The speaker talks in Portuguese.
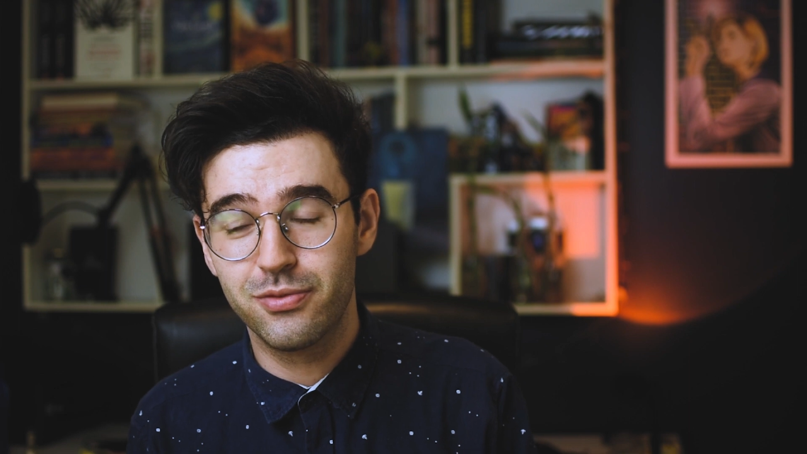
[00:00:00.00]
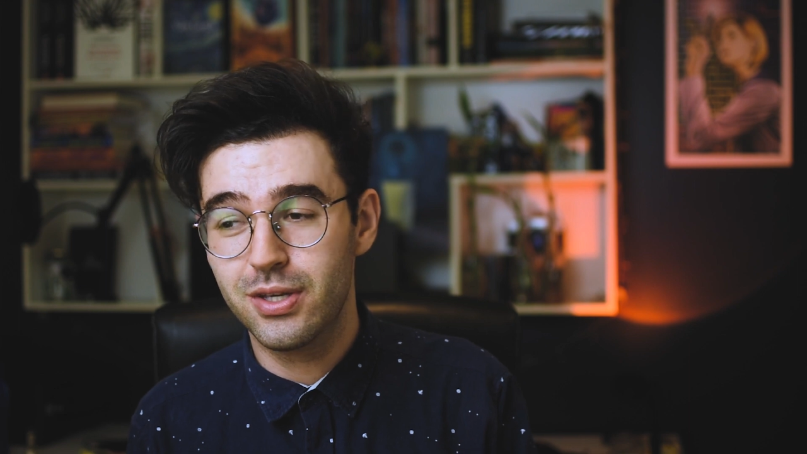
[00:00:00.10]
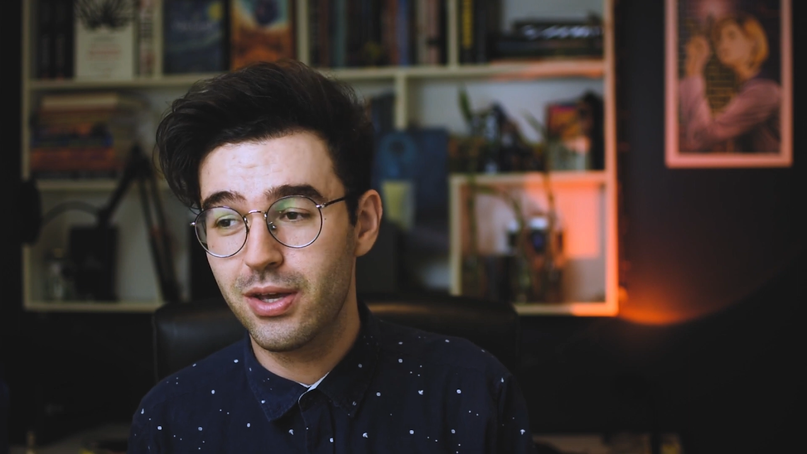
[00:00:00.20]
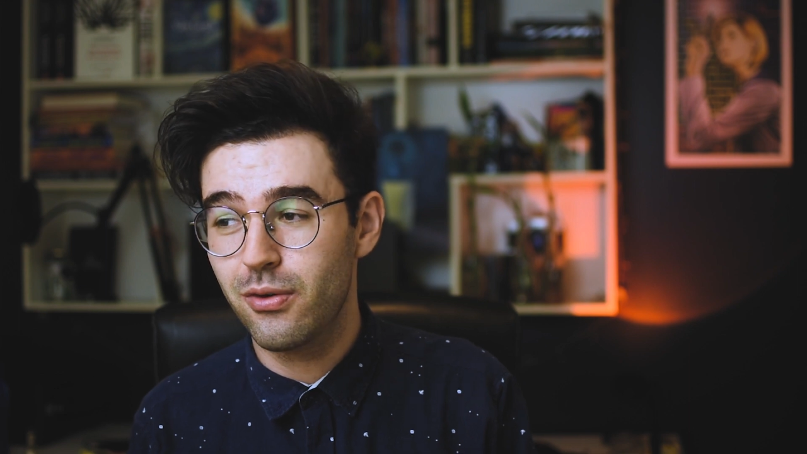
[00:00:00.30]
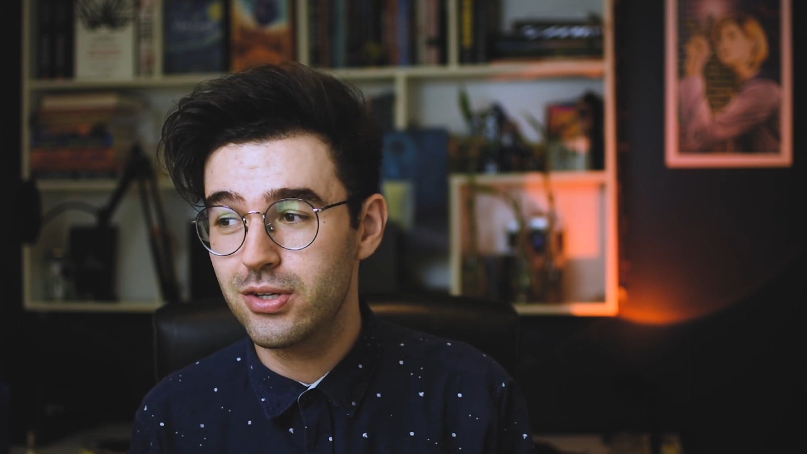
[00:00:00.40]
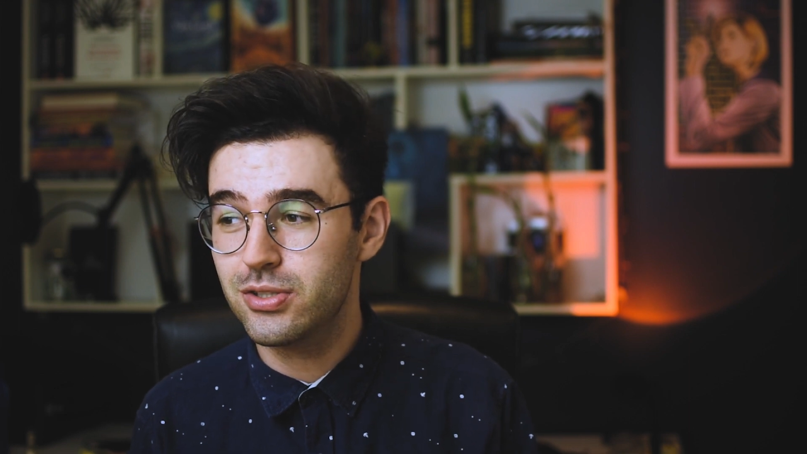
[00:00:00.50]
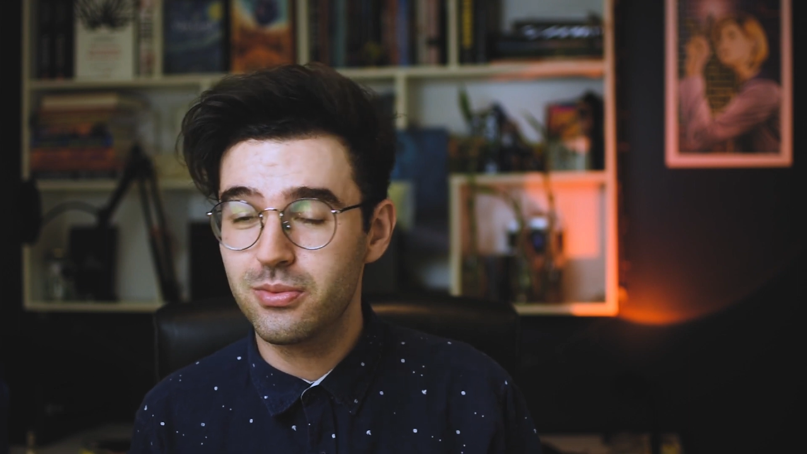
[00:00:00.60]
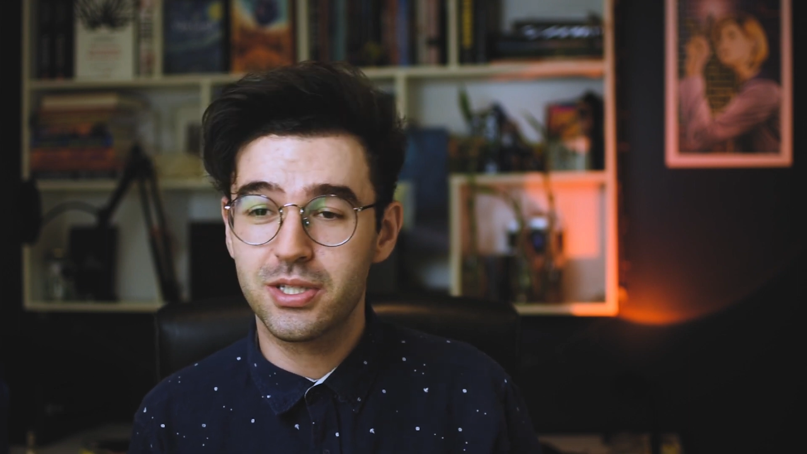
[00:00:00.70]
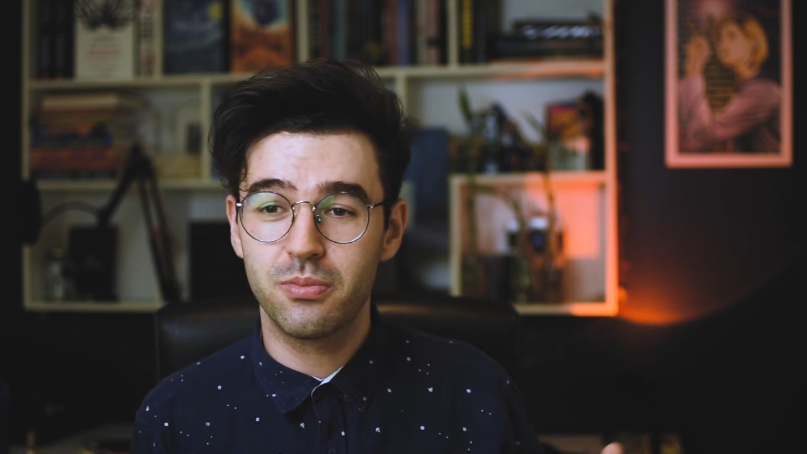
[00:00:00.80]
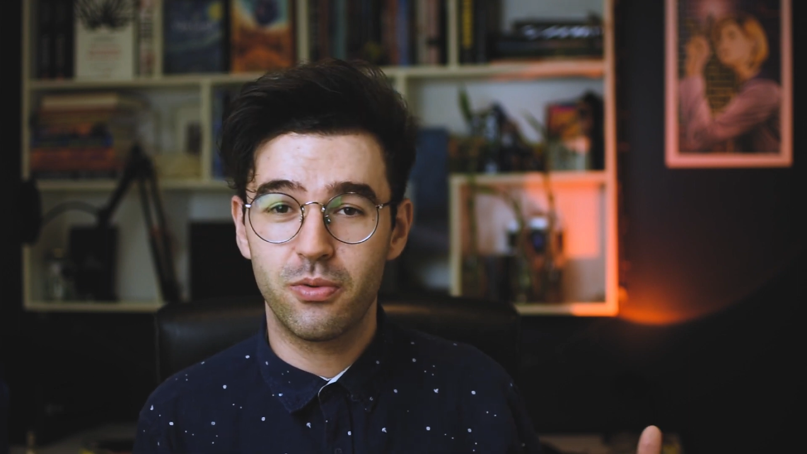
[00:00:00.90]
ao fim. Eu achei
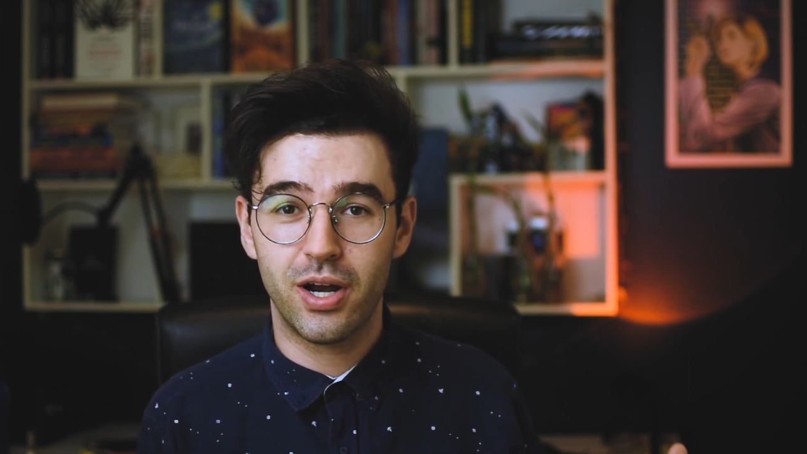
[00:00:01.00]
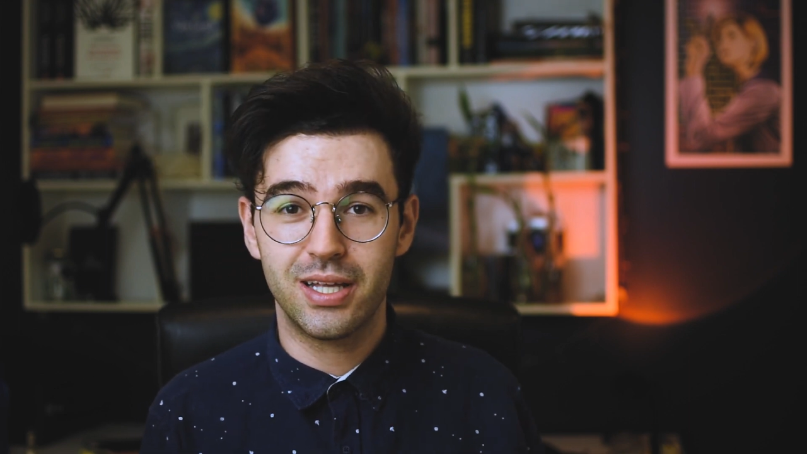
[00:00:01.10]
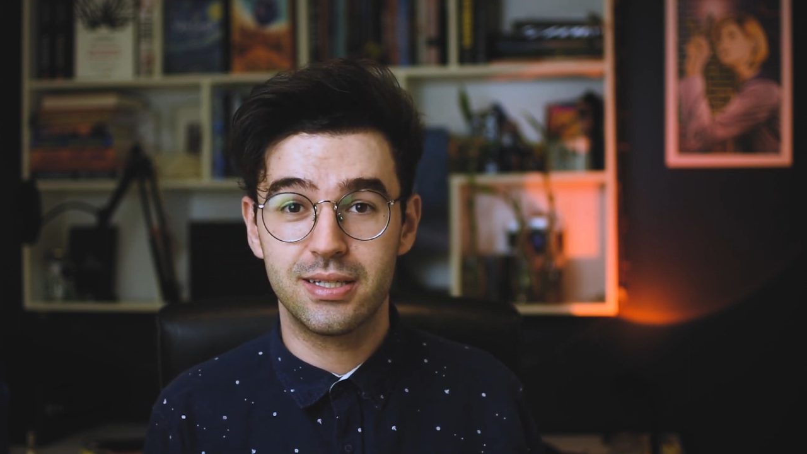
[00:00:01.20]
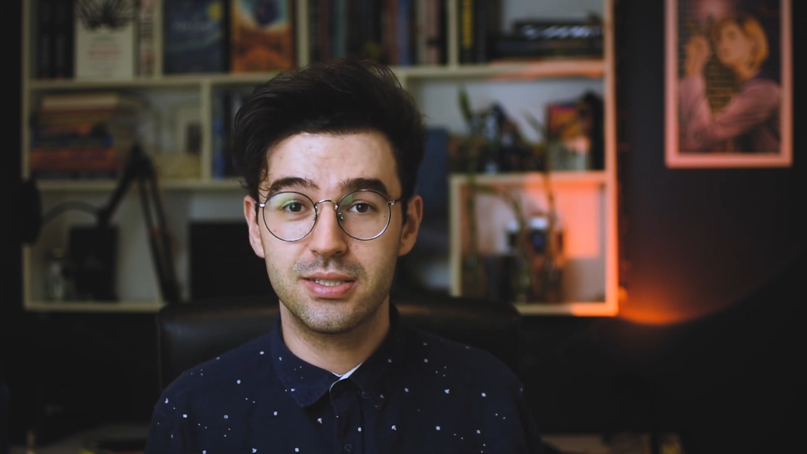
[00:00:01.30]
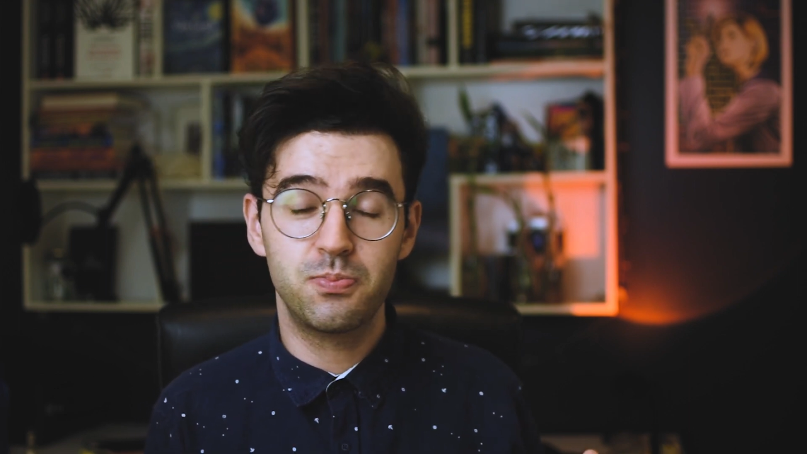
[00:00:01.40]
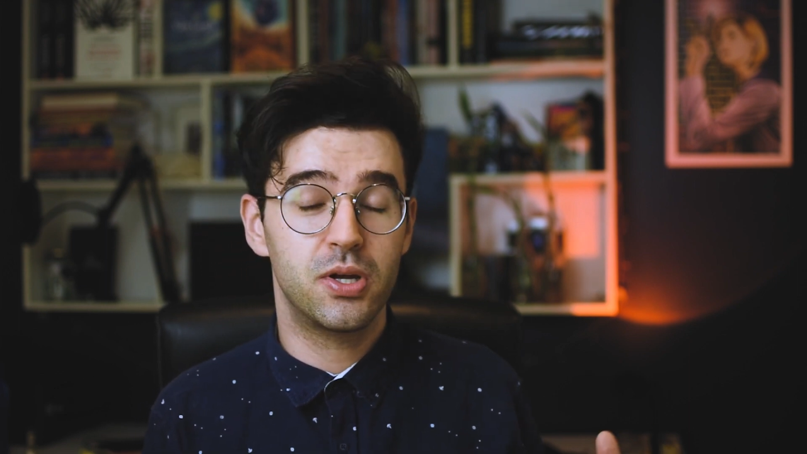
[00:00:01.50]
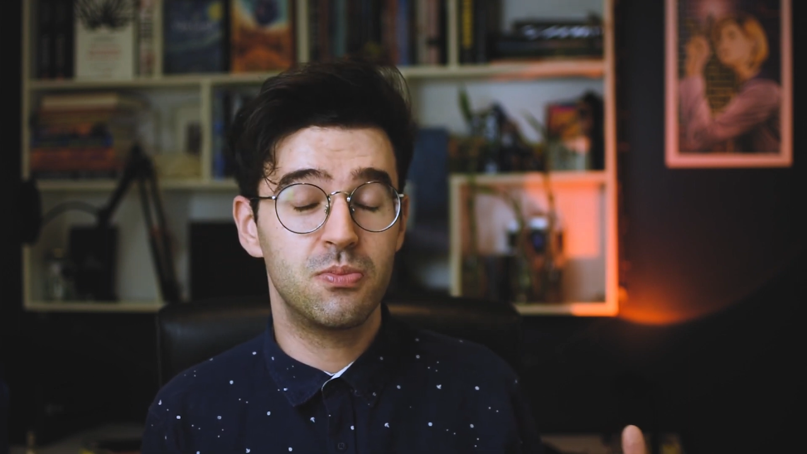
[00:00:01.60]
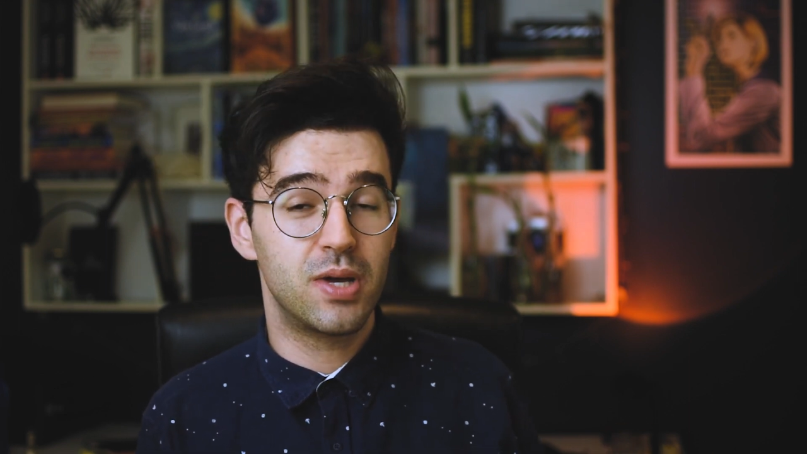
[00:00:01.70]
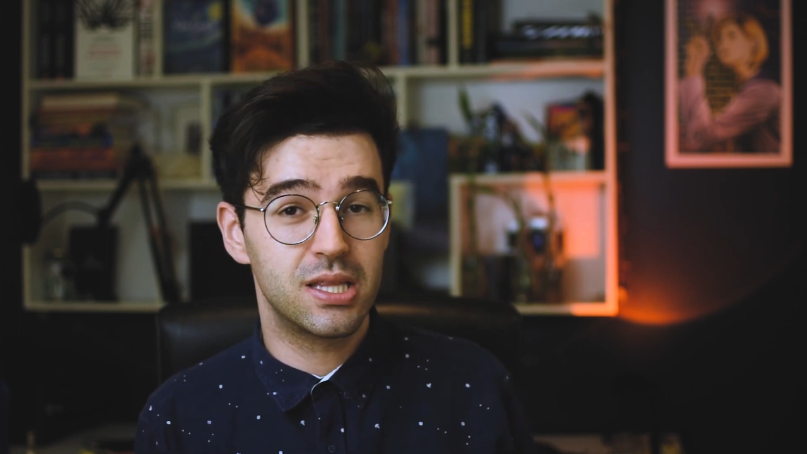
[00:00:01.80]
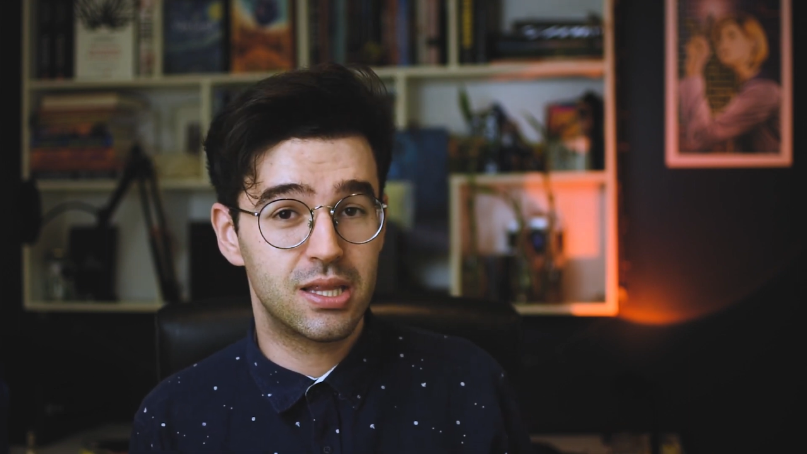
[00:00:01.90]
uma temporada
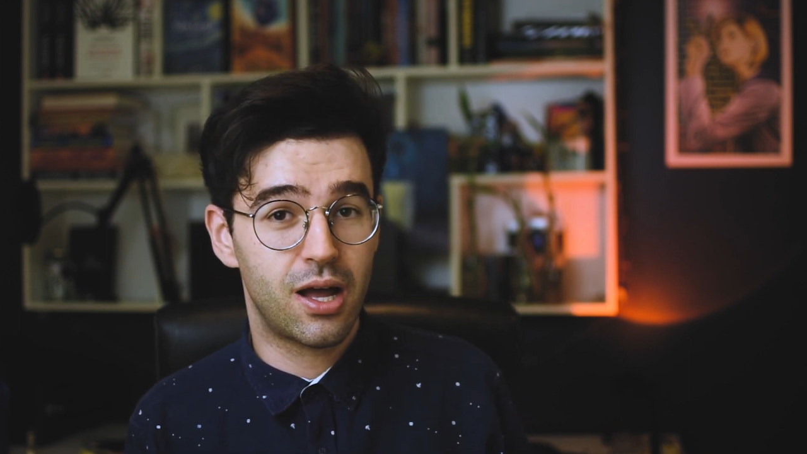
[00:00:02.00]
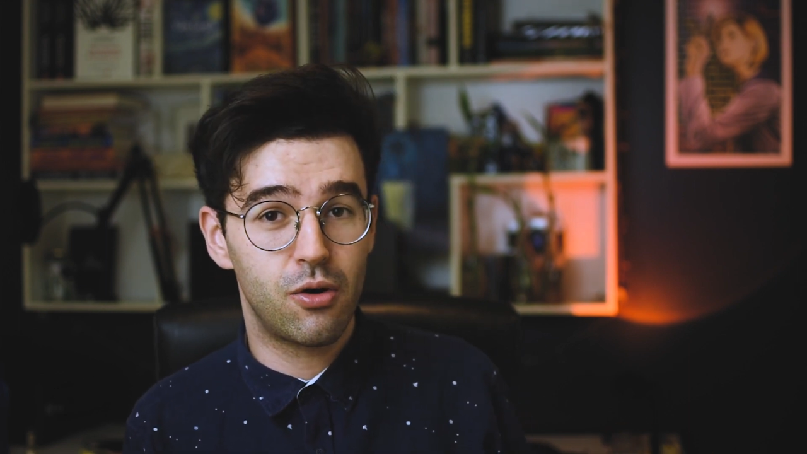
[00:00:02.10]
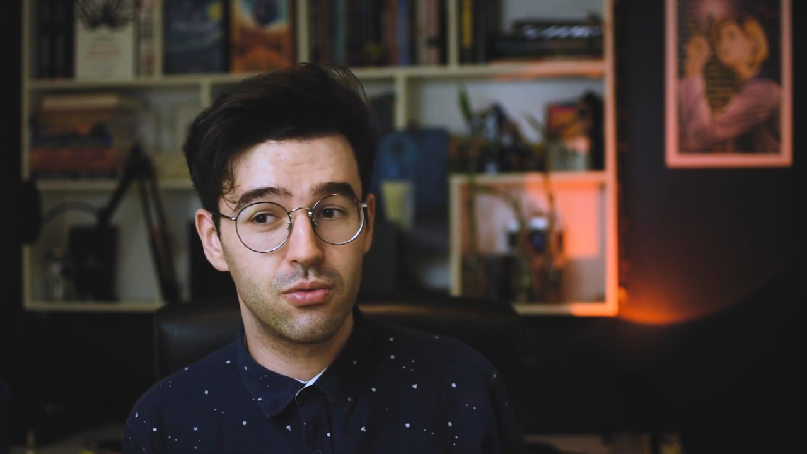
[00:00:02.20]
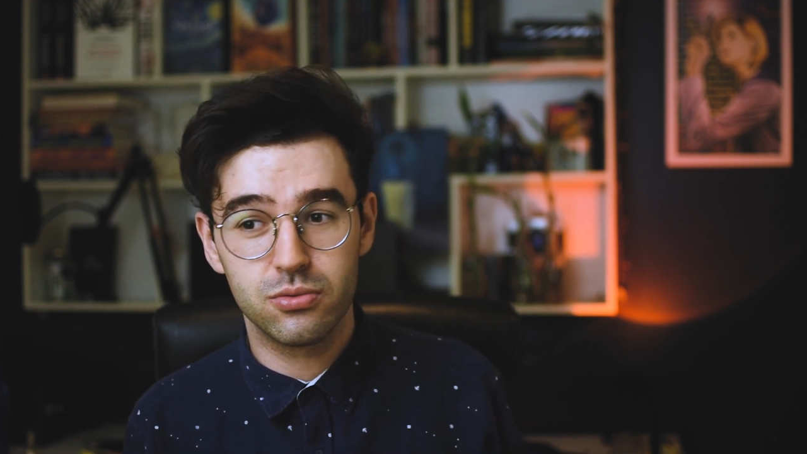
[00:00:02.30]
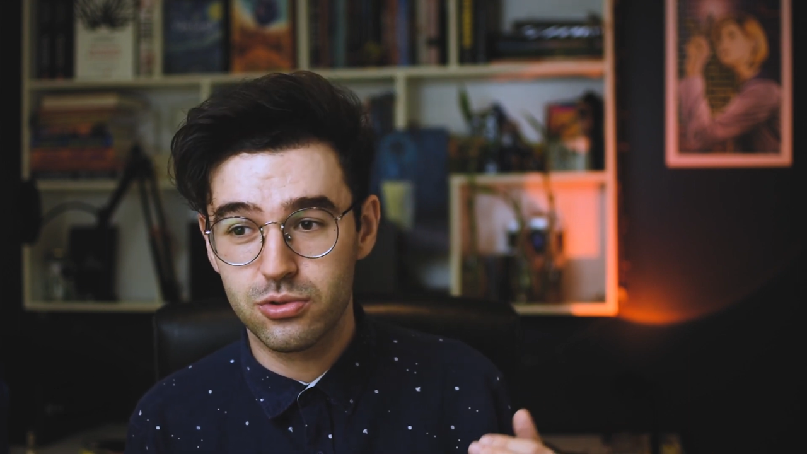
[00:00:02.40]
experimental